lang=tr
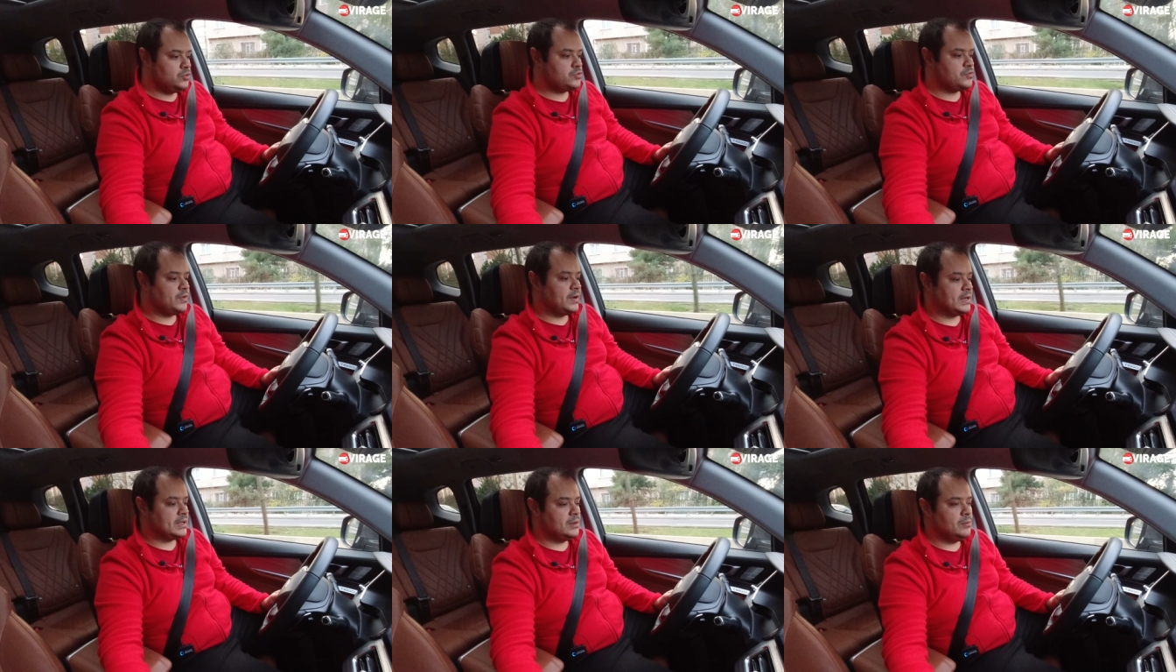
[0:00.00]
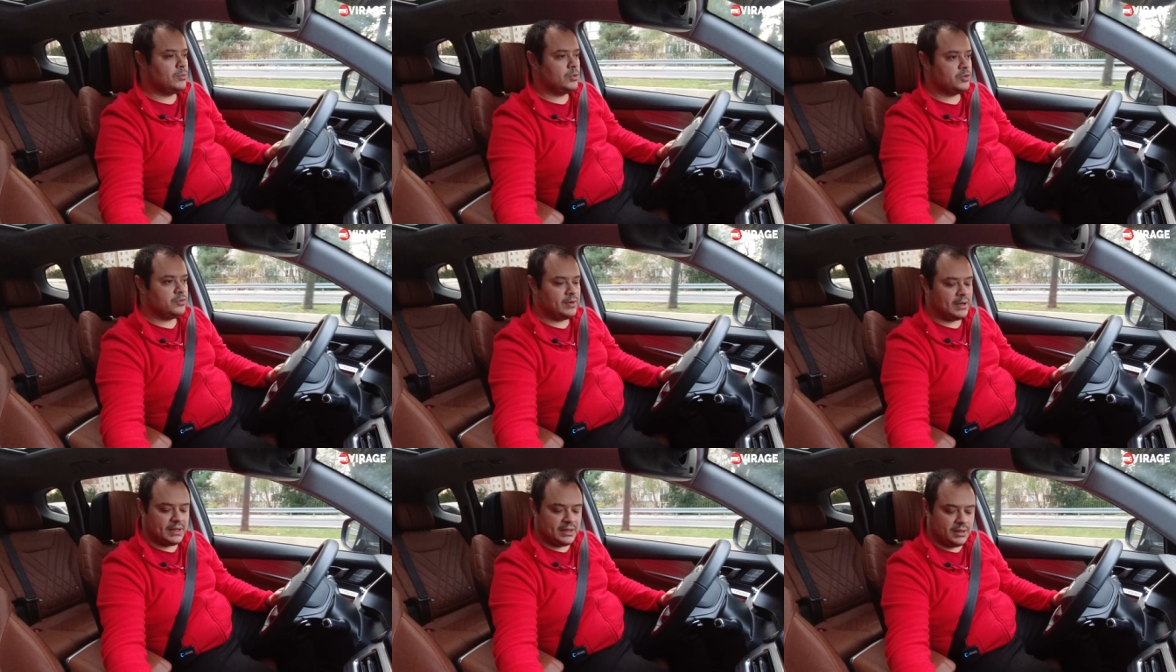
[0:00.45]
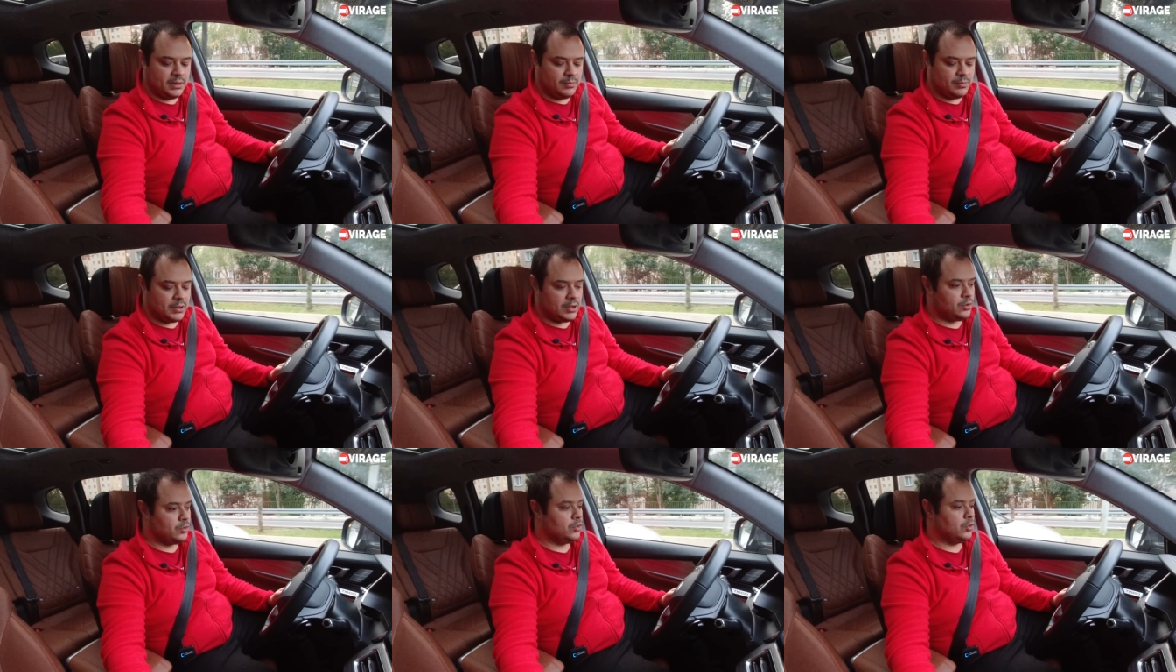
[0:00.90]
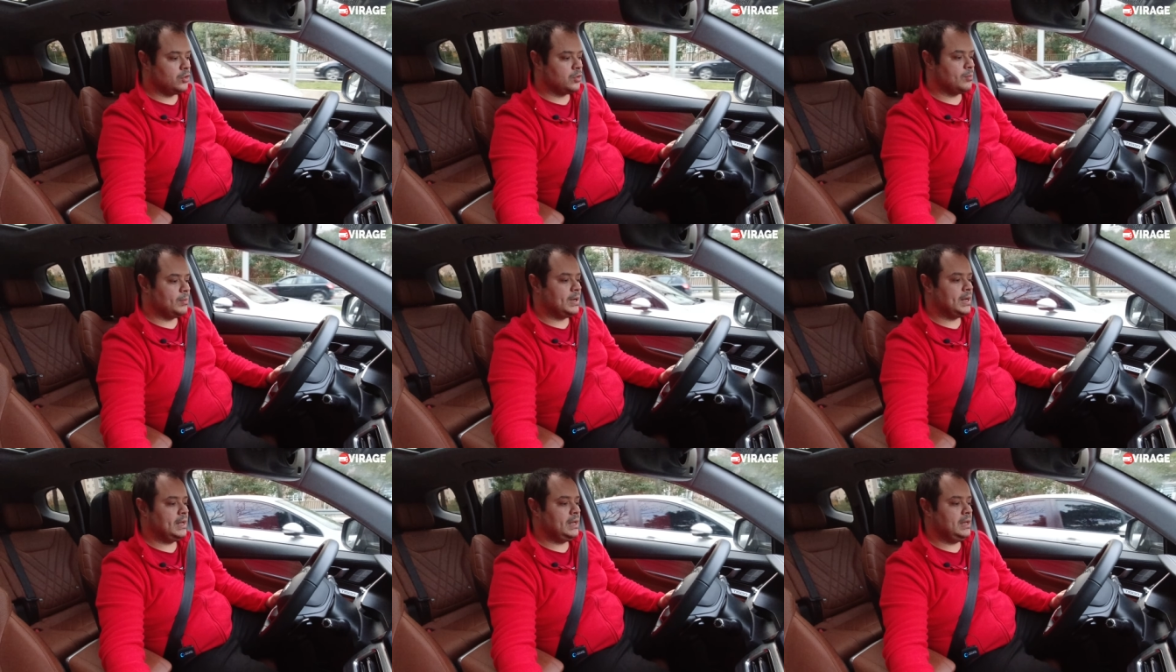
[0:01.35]
3 farklı mod var dedim ya
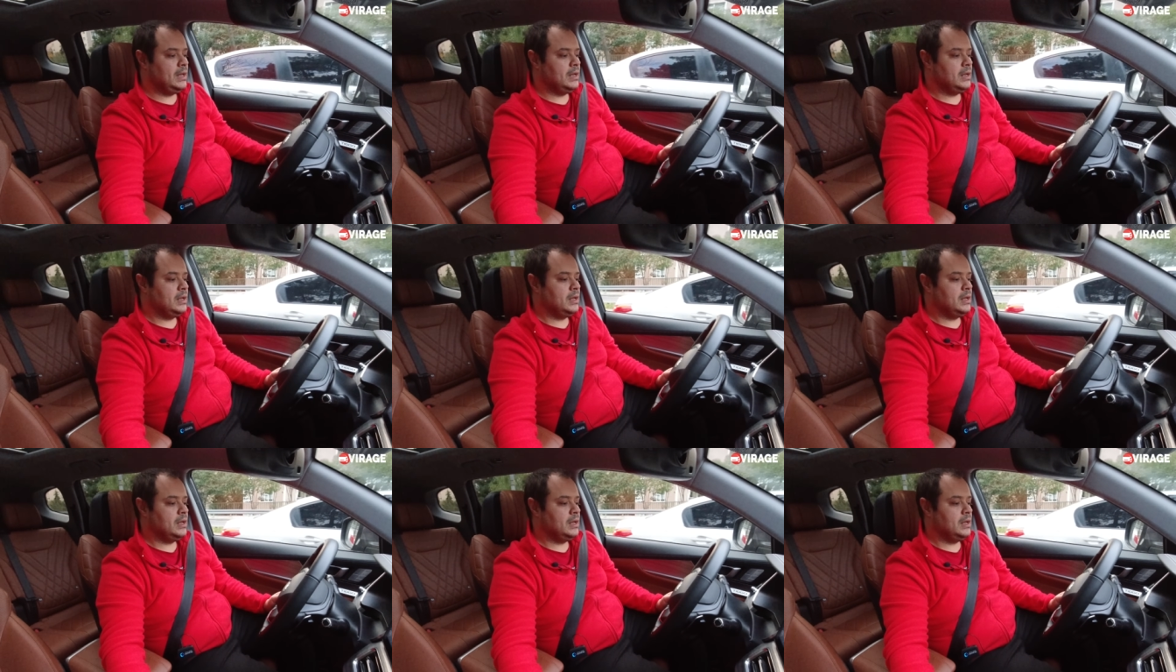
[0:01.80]
normal,